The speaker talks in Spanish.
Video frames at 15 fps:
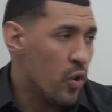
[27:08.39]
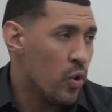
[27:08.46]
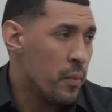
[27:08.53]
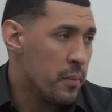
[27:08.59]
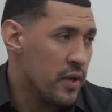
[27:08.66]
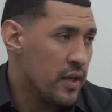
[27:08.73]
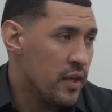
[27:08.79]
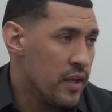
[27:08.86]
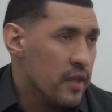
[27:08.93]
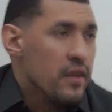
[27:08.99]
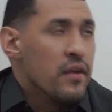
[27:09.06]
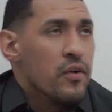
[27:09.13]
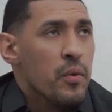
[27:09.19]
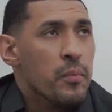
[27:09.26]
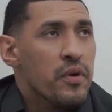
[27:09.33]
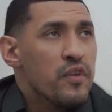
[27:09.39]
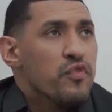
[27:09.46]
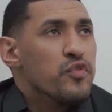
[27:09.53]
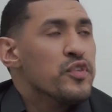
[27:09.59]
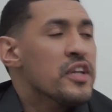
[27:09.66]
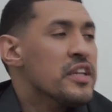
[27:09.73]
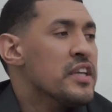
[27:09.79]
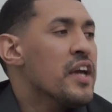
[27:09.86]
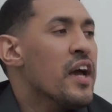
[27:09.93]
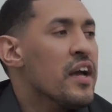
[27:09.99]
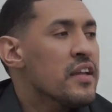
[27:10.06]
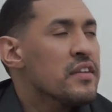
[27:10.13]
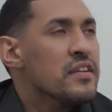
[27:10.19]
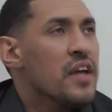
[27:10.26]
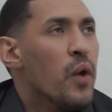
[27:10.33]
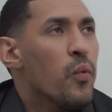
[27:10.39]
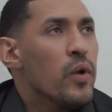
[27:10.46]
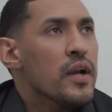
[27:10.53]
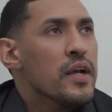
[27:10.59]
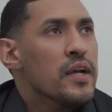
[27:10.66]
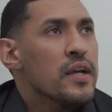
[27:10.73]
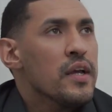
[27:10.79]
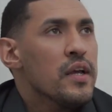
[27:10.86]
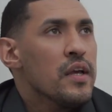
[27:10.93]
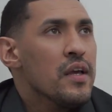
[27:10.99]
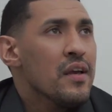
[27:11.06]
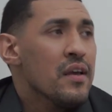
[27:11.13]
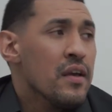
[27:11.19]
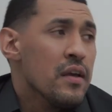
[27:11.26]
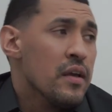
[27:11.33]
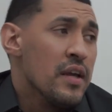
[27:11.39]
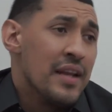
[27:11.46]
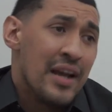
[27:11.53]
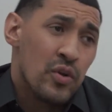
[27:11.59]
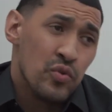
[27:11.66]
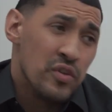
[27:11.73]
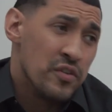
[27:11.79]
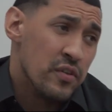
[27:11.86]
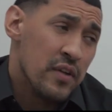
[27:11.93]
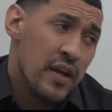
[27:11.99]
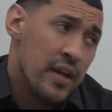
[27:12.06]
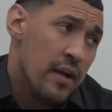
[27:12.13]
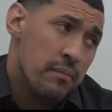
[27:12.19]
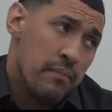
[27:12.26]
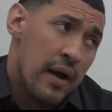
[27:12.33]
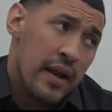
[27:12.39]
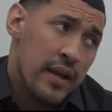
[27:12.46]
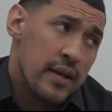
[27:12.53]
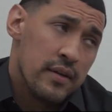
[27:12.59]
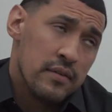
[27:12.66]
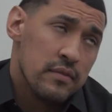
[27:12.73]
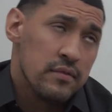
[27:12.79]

yo con mi, con mi difunta tía, tía abuela y las condiciones eran malas.